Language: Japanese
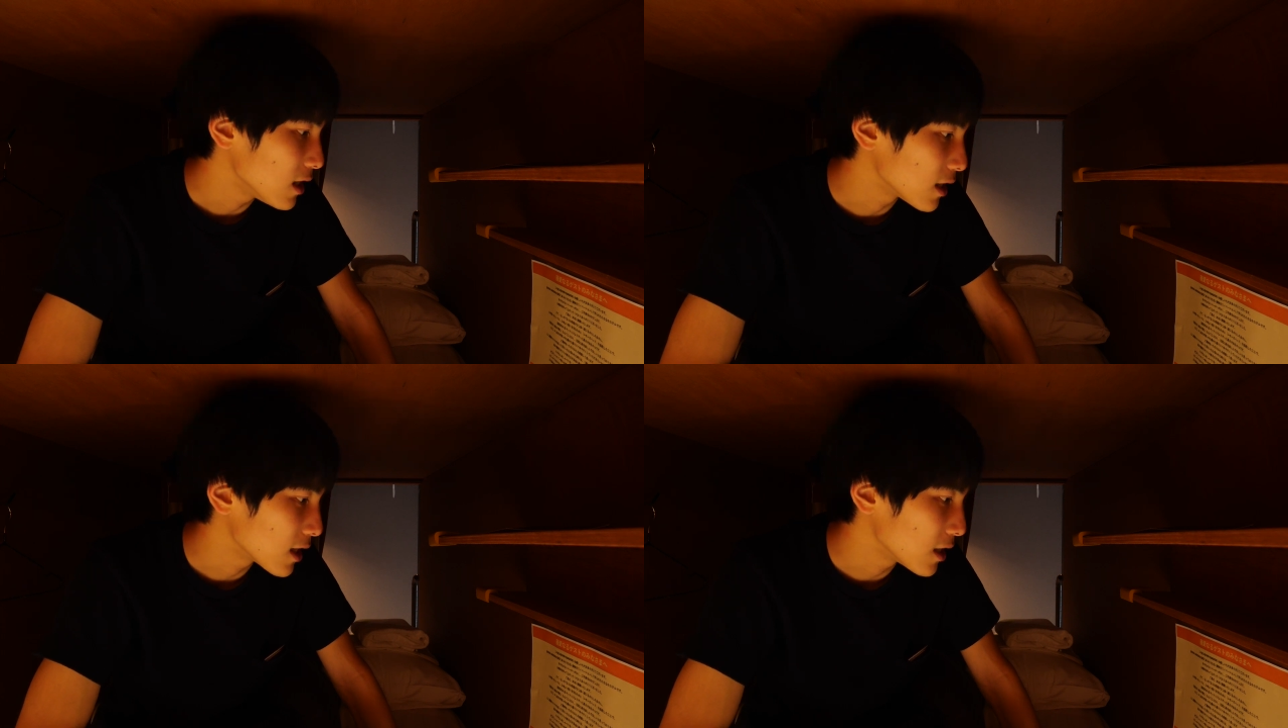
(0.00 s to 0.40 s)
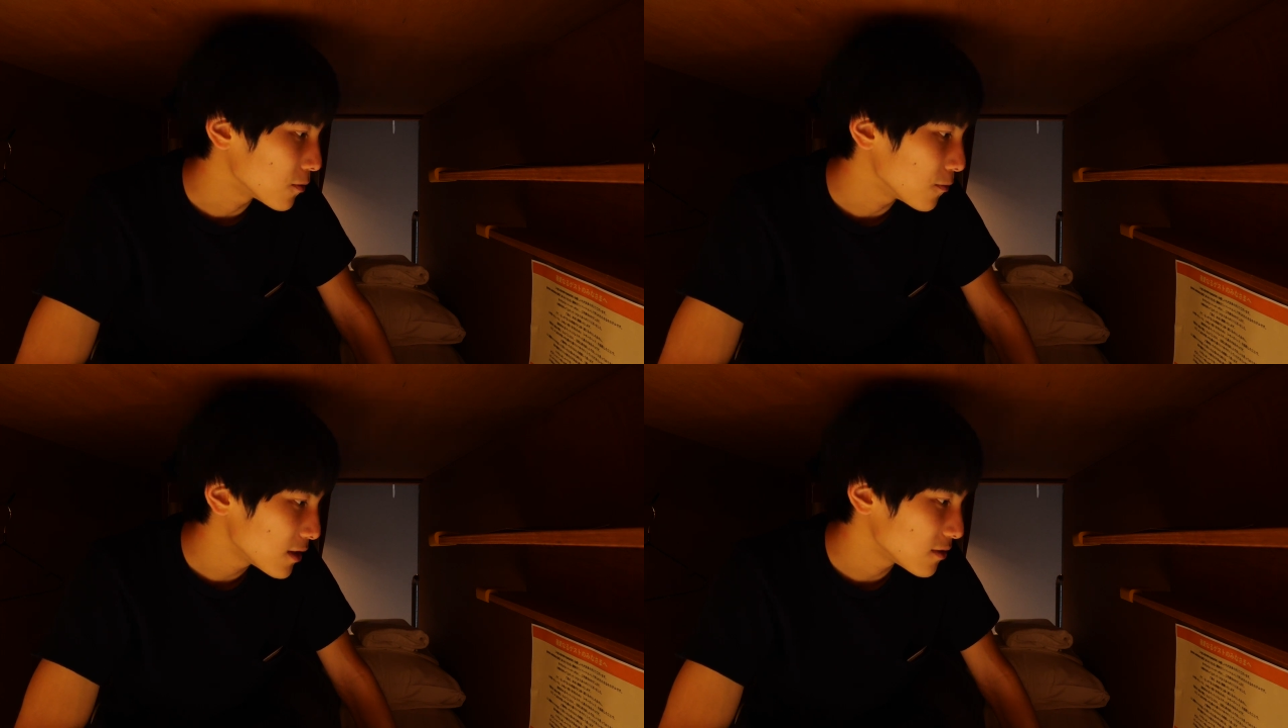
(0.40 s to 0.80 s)
1階
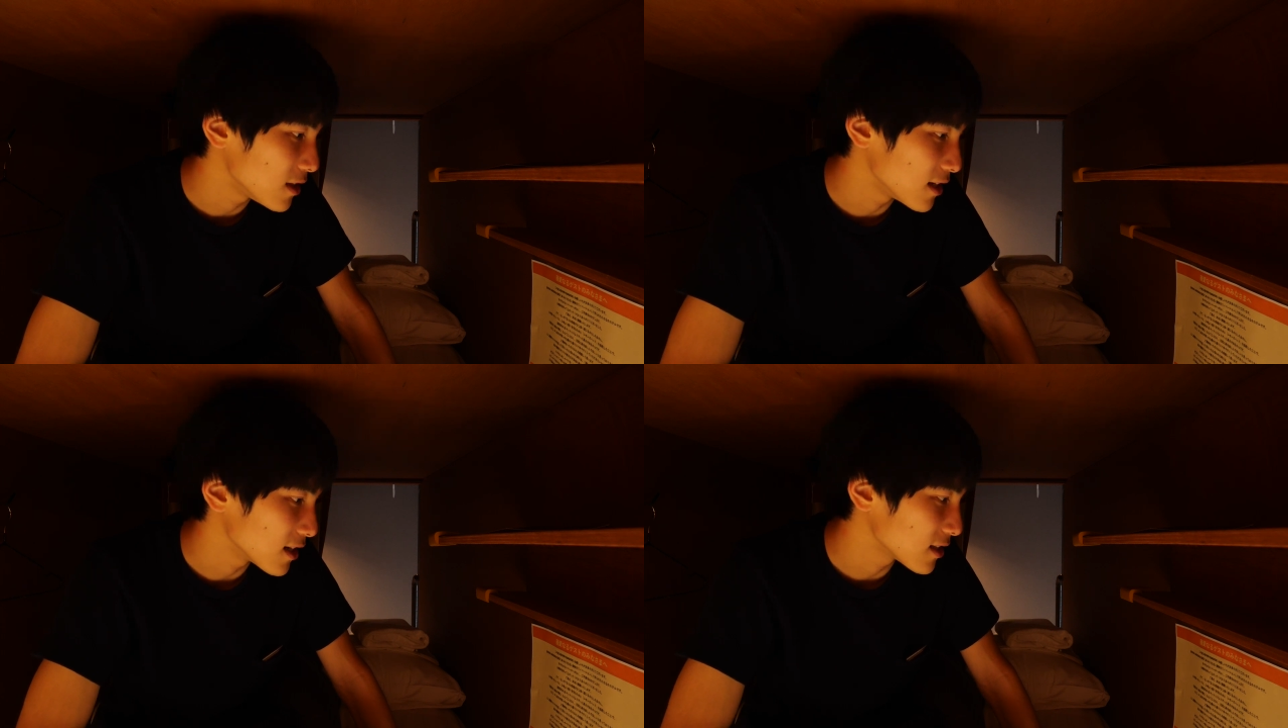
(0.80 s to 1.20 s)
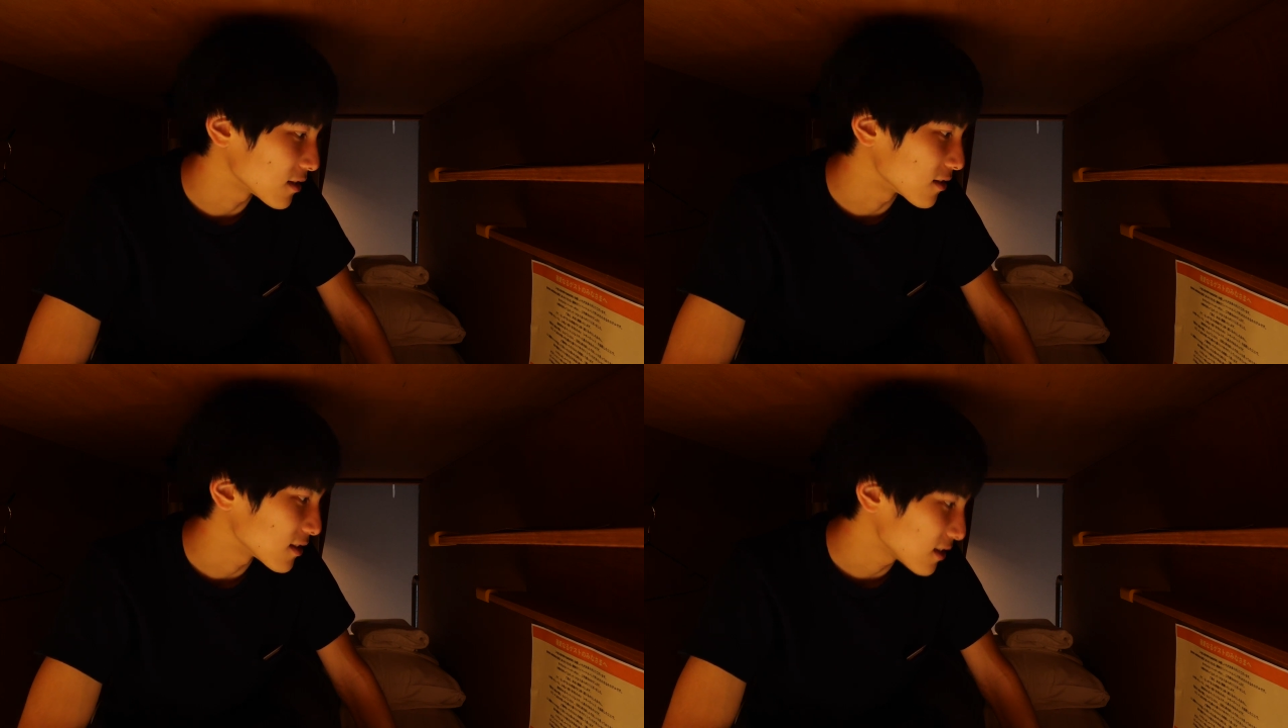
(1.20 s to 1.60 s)
のウェルにいらし
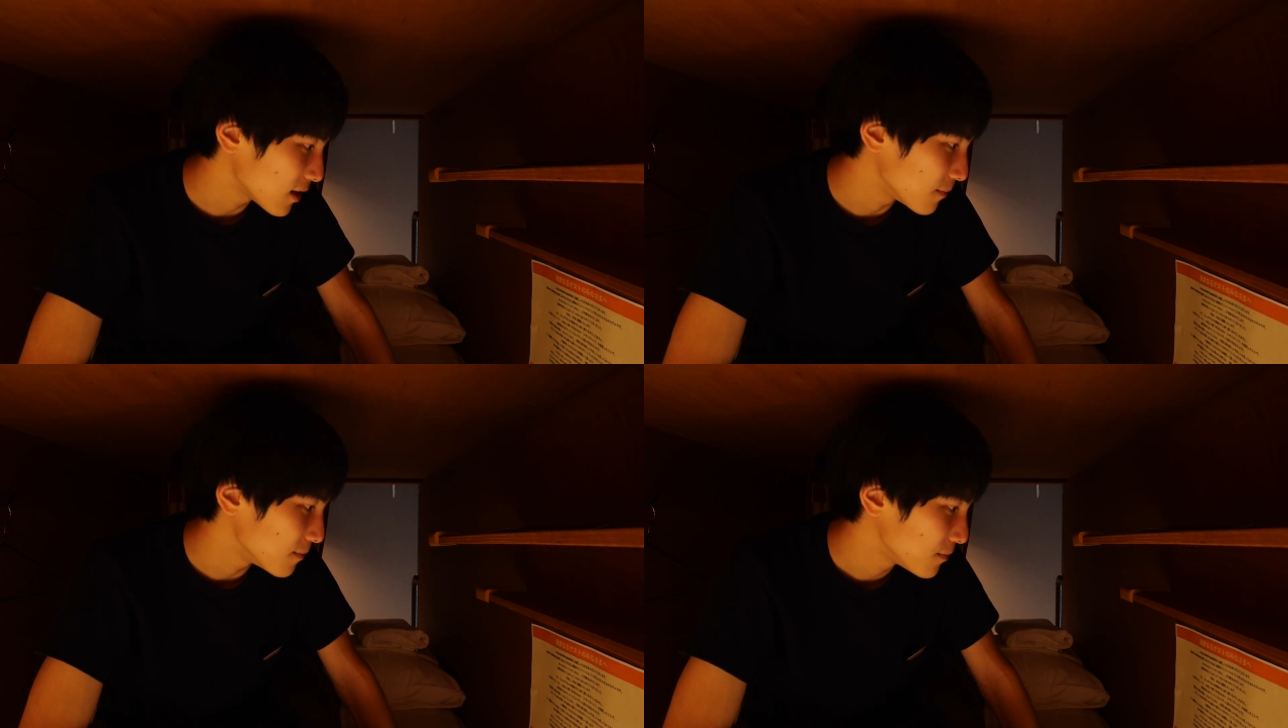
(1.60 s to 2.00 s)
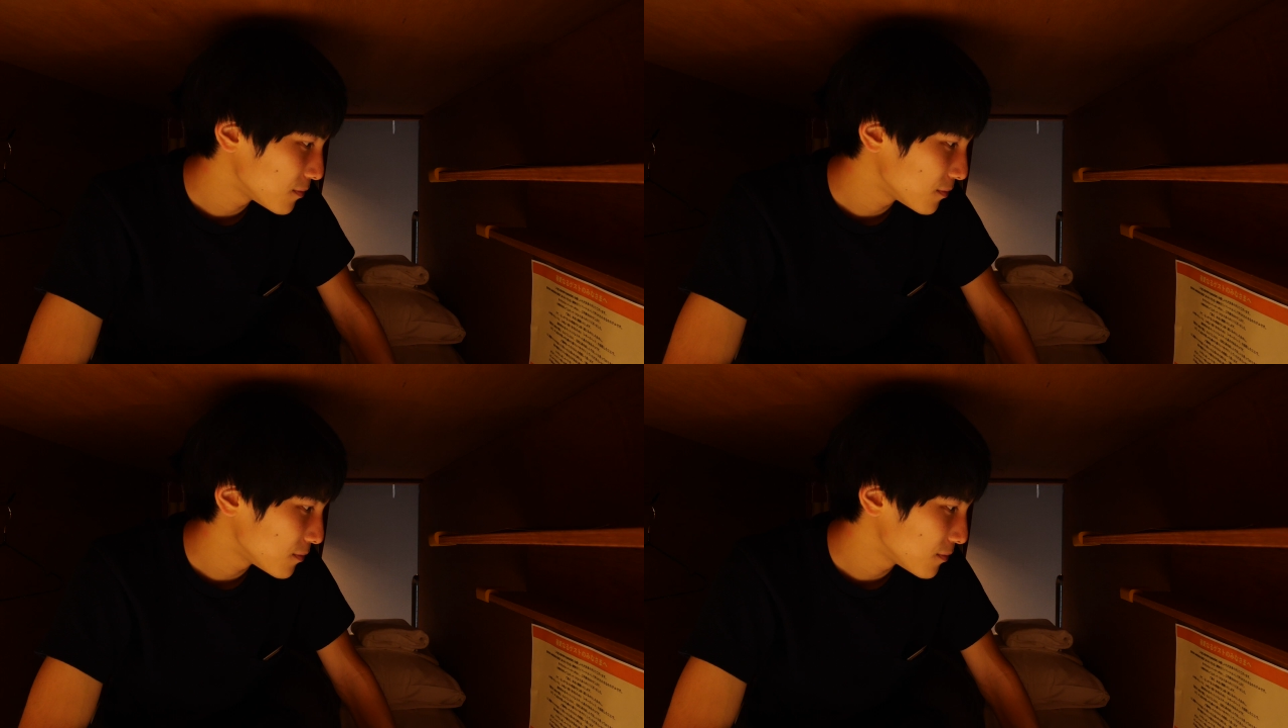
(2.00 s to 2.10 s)
てください。